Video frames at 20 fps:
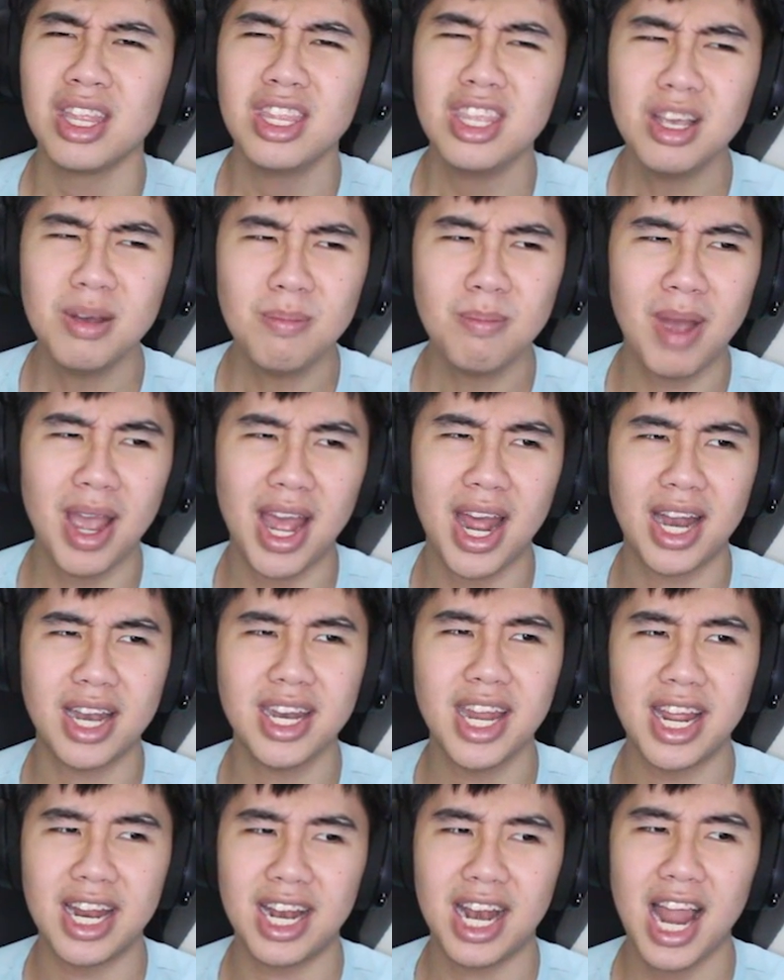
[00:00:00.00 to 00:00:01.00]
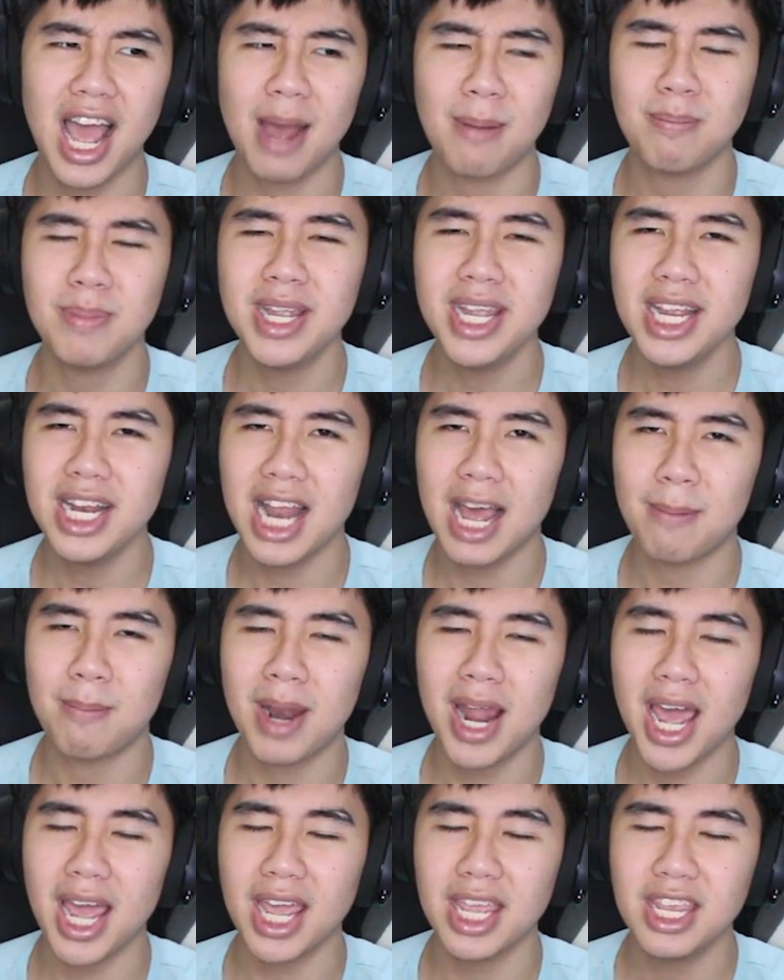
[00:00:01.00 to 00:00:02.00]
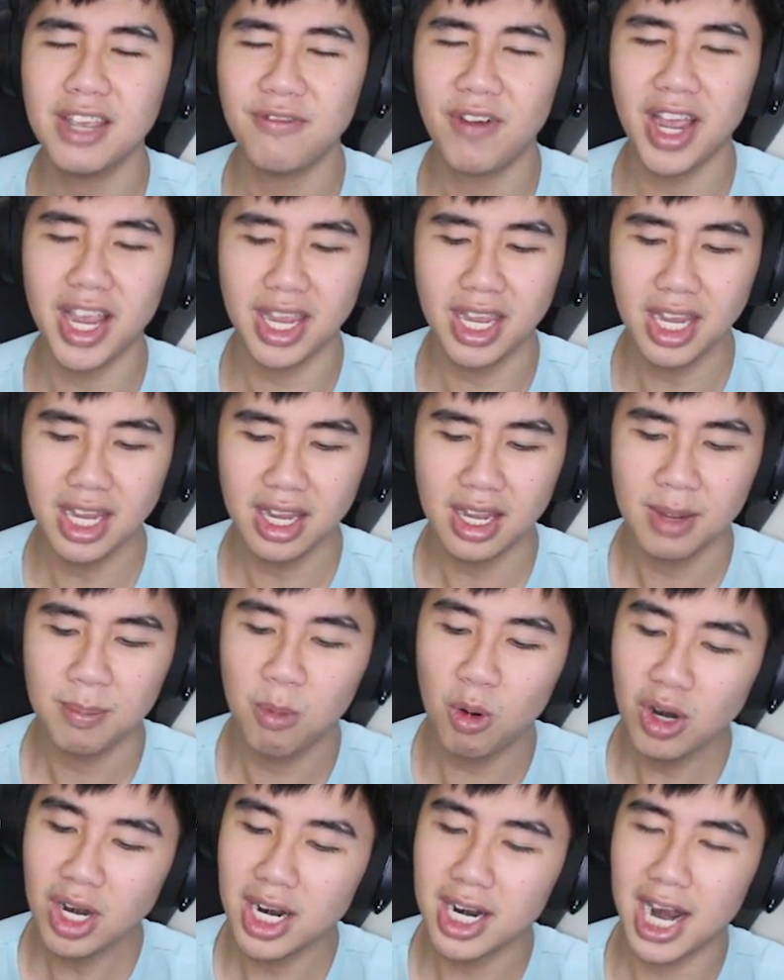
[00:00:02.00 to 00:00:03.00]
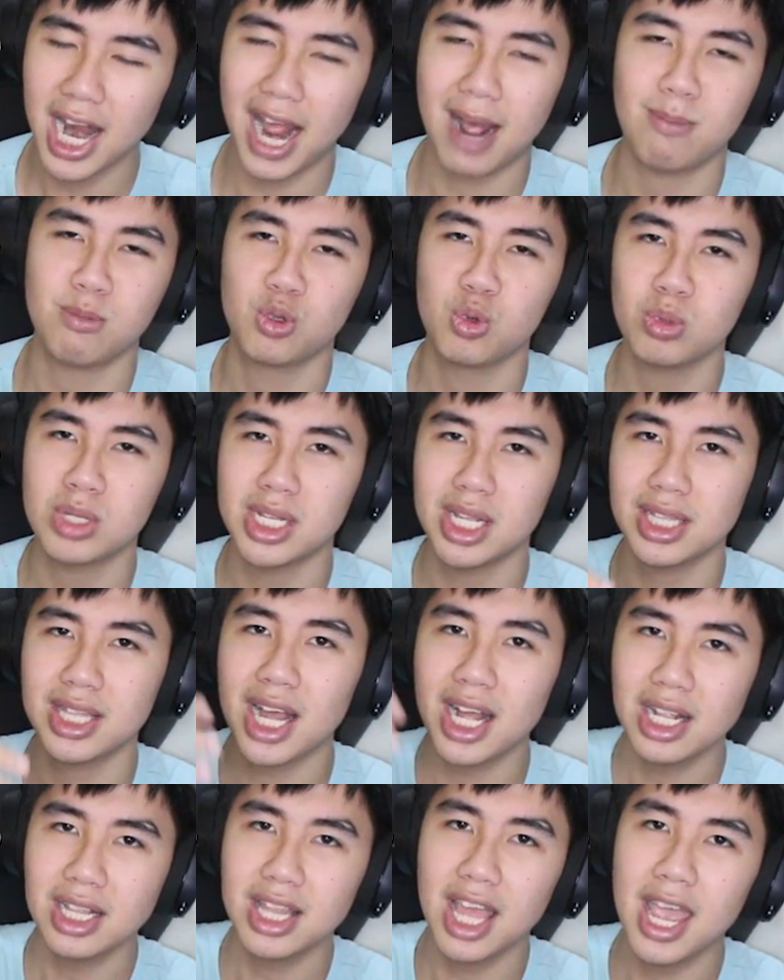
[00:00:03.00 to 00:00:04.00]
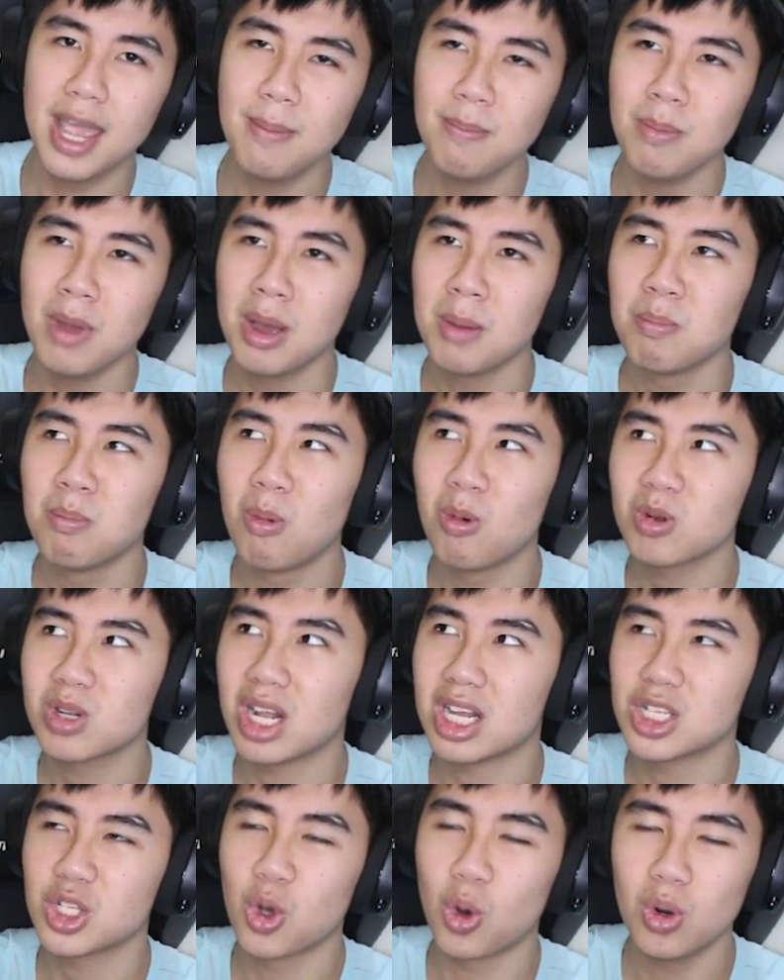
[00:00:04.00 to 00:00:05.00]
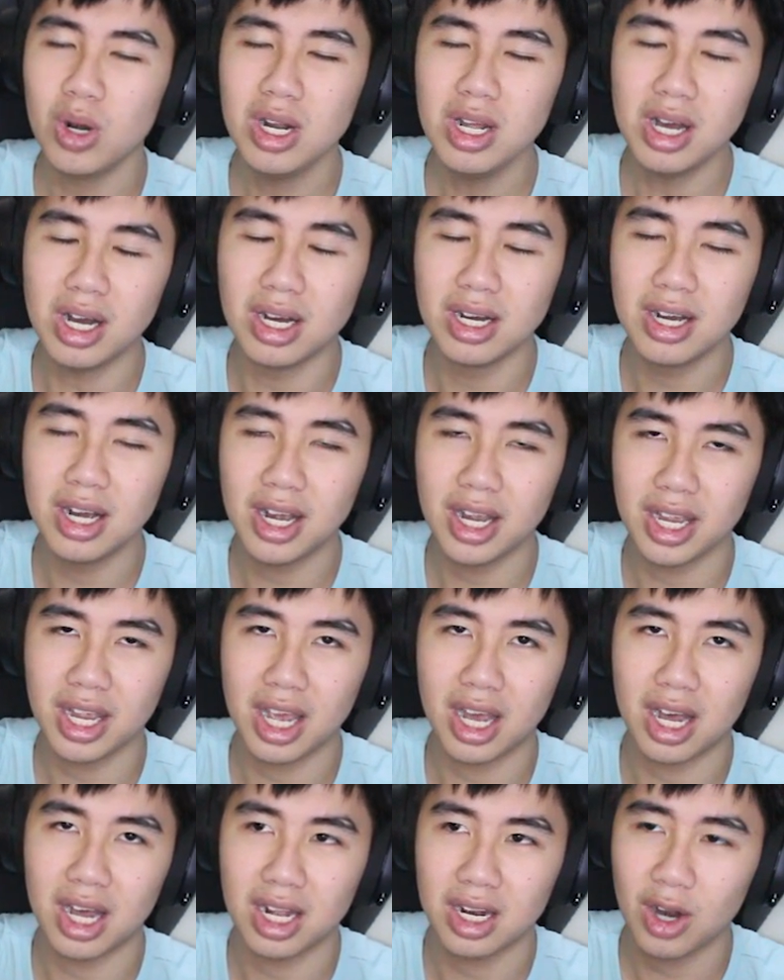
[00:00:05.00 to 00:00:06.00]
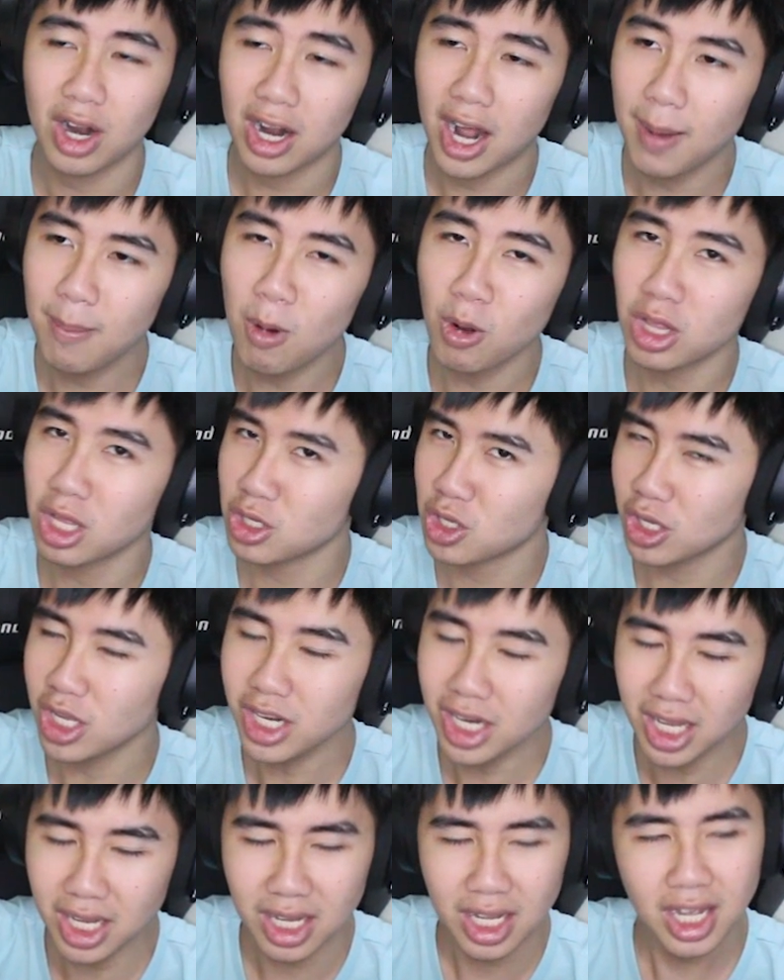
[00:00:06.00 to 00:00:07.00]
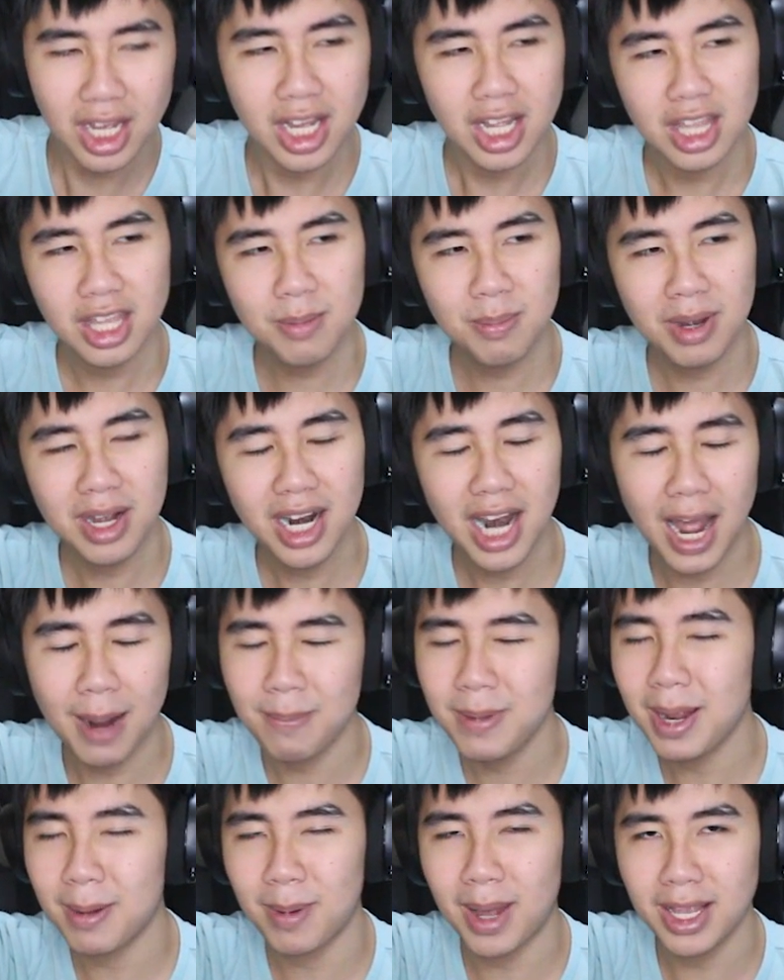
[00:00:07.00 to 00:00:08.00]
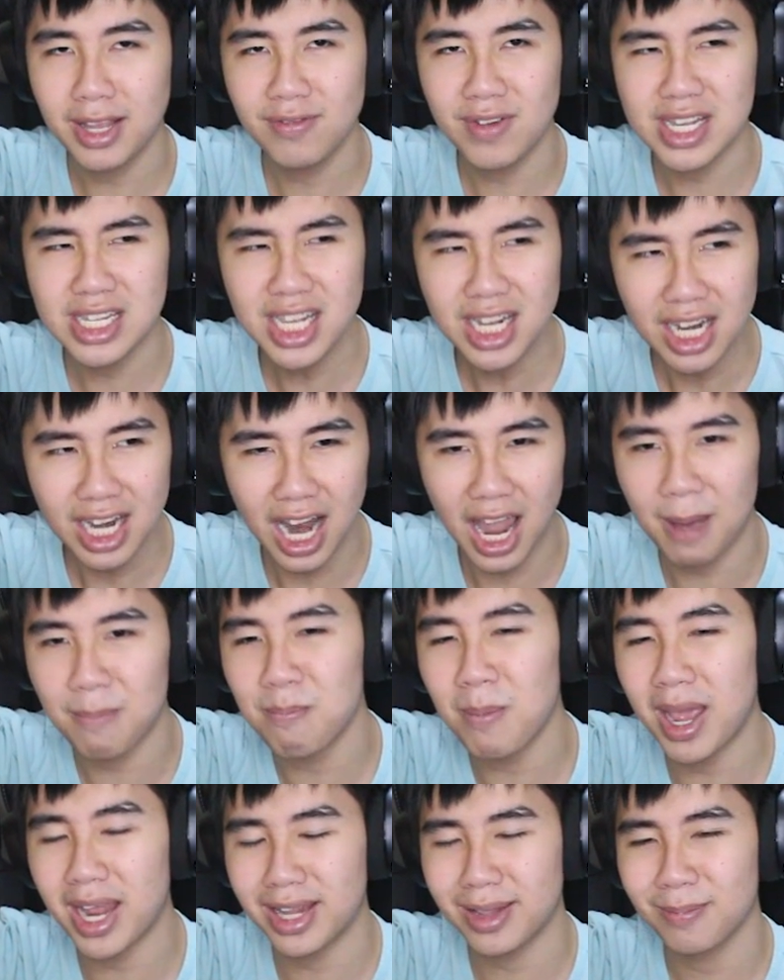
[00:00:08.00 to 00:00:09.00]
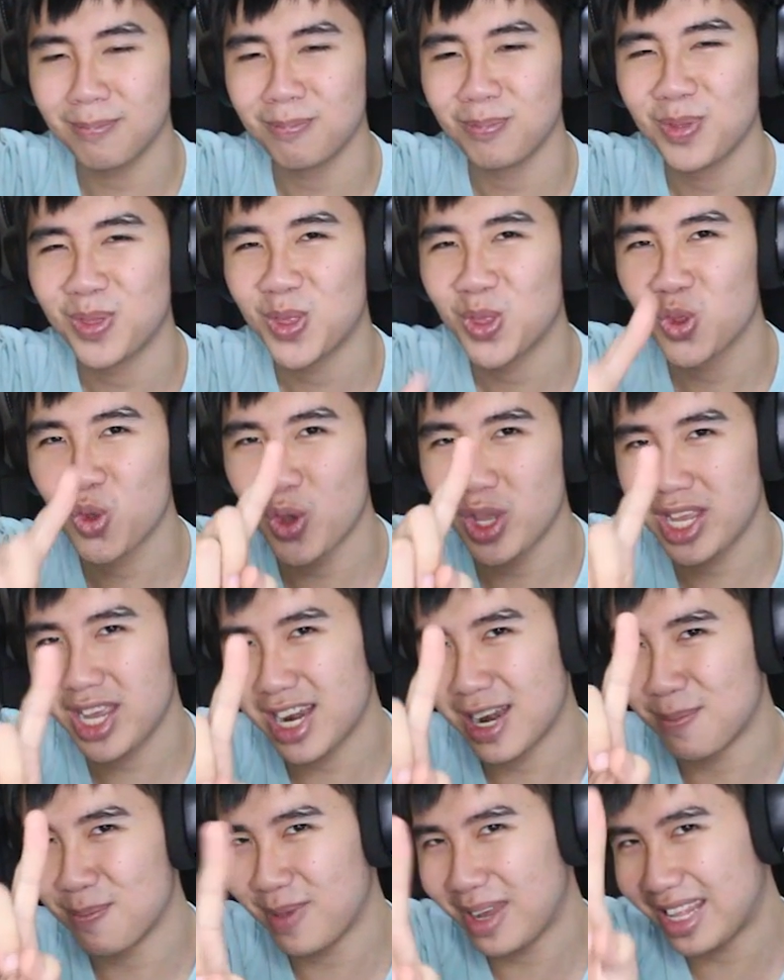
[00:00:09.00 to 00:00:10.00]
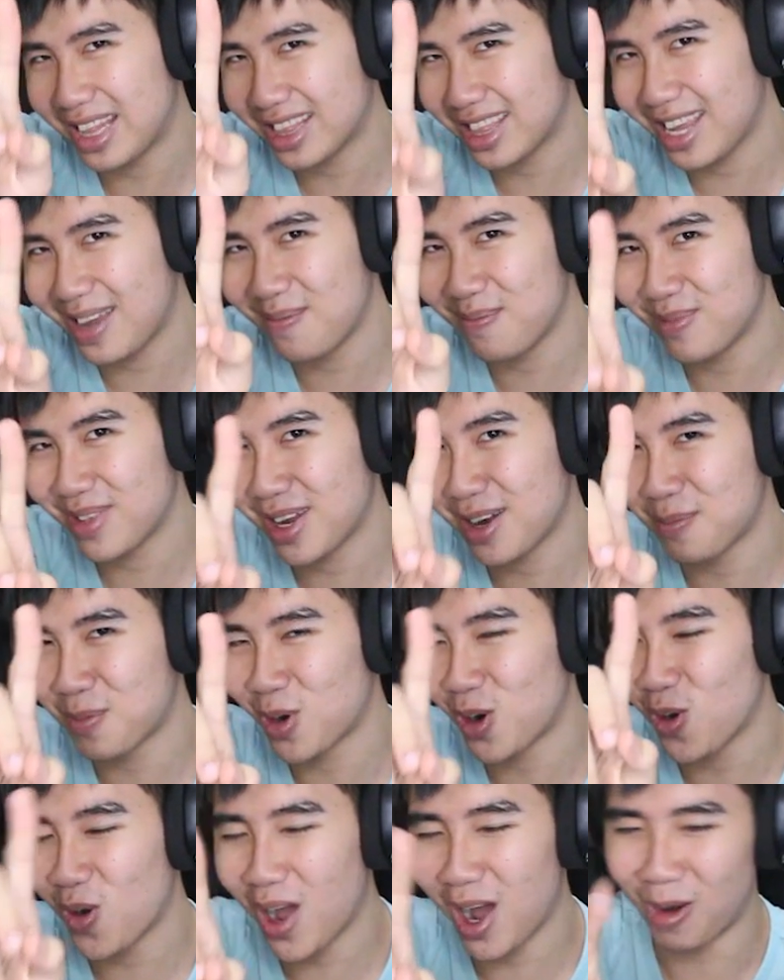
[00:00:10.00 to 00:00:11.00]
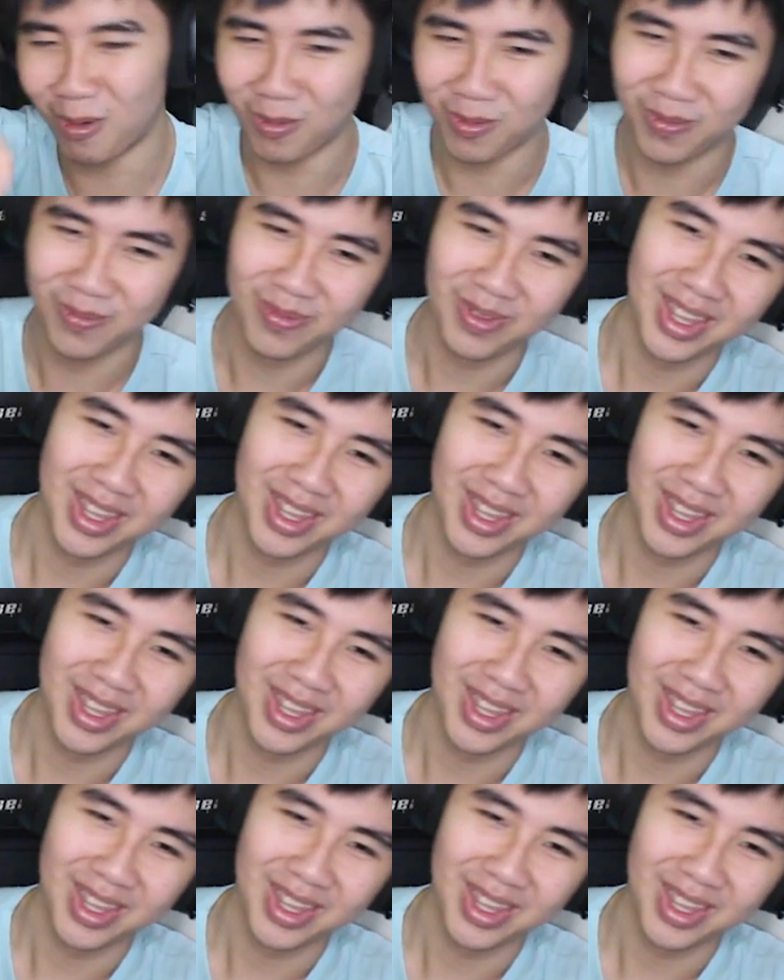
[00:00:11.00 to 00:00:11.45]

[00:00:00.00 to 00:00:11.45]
nhưng mà để làm đi làm lại như vậy Mỗi lần làm chúng ta sẽ tăng thêm một à, số lượng người à, hâm mộ theo dõi nhất định Nhưng mà cứ làm đi làm lại như vậy rất là mệt Tuy nhiên là mình tìm ra được một lỗ hổng